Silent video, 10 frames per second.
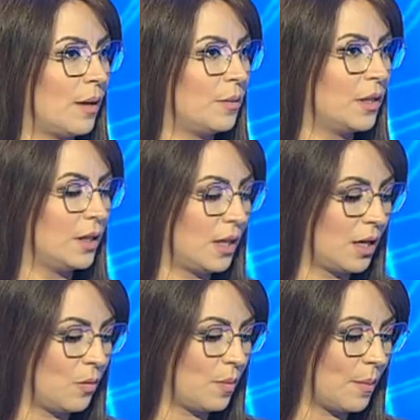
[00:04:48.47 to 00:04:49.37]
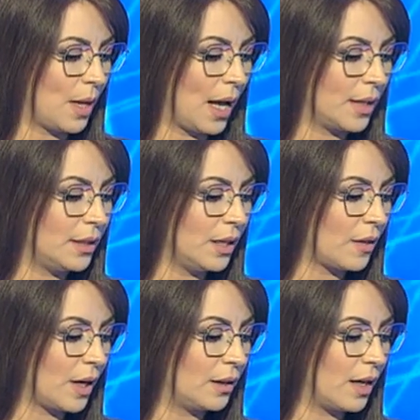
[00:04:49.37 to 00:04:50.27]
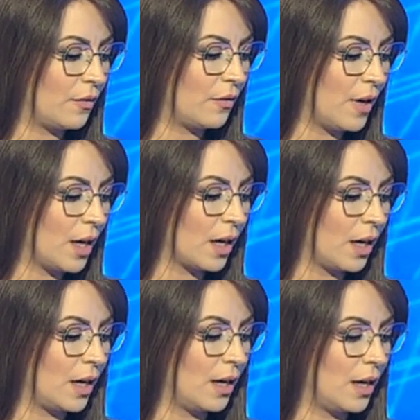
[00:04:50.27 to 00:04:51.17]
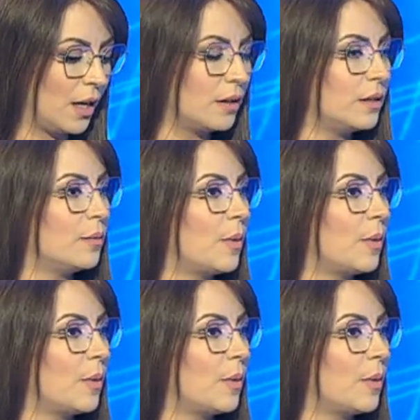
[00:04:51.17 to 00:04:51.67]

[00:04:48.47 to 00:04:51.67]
العميد نعم. إلى ربما الحديث عن الأنفاق التي